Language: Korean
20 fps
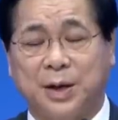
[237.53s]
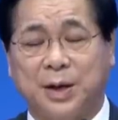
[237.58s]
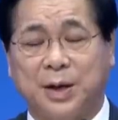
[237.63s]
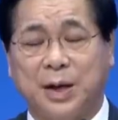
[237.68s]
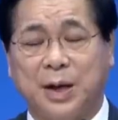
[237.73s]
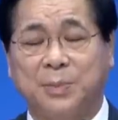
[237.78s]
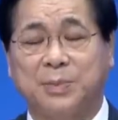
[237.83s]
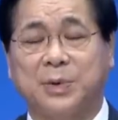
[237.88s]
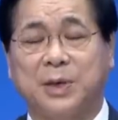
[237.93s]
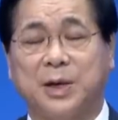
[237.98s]

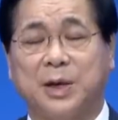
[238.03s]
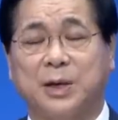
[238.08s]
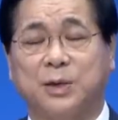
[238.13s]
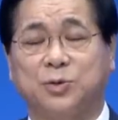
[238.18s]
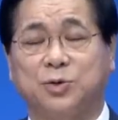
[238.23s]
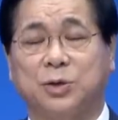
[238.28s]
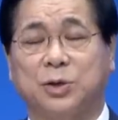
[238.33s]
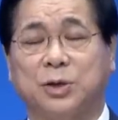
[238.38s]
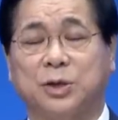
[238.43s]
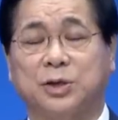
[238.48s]
함께 해
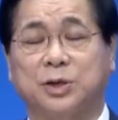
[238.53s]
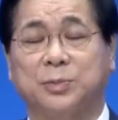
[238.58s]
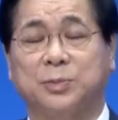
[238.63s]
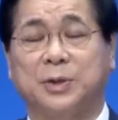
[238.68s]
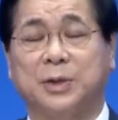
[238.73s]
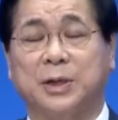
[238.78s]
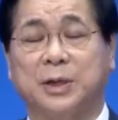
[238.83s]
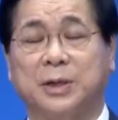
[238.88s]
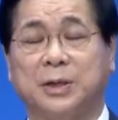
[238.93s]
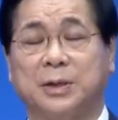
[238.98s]
주실
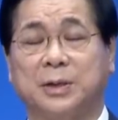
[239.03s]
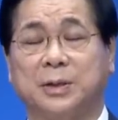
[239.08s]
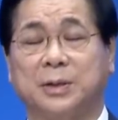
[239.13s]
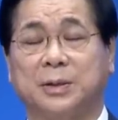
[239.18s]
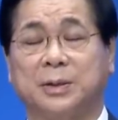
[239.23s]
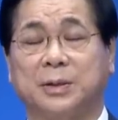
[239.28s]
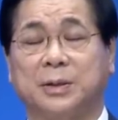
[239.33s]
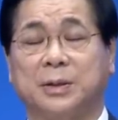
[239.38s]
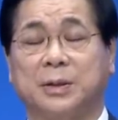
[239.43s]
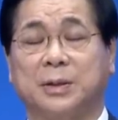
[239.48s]
것입니다.
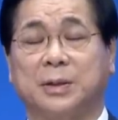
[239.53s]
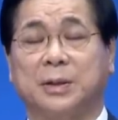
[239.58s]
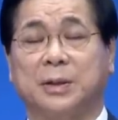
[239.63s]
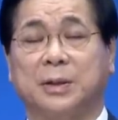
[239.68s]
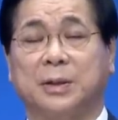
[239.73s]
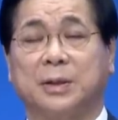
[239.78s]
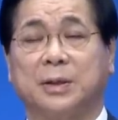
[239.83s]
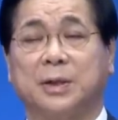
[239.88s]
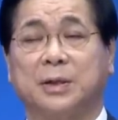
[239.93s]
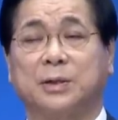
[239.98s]

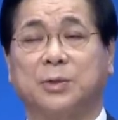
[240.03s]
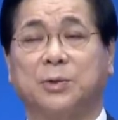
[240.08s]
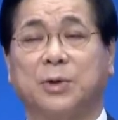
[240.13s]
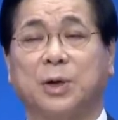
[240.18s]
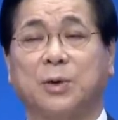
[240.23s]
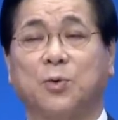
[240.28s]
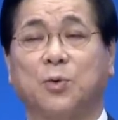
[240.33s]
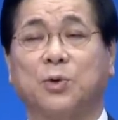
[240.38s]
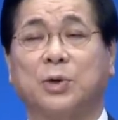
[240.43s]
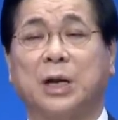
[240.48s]
그래서
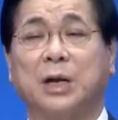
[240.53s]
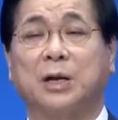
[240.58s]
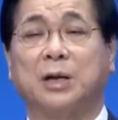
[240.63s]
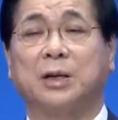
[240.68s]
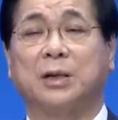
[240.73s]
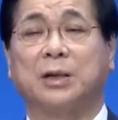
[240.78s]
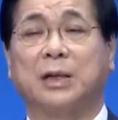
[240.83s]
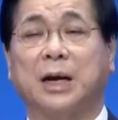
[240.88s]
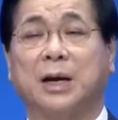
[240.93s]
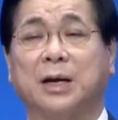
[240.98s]
우리가
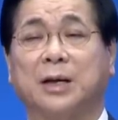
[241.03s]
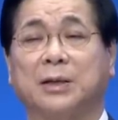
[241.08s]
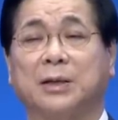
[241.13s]
고난을 당할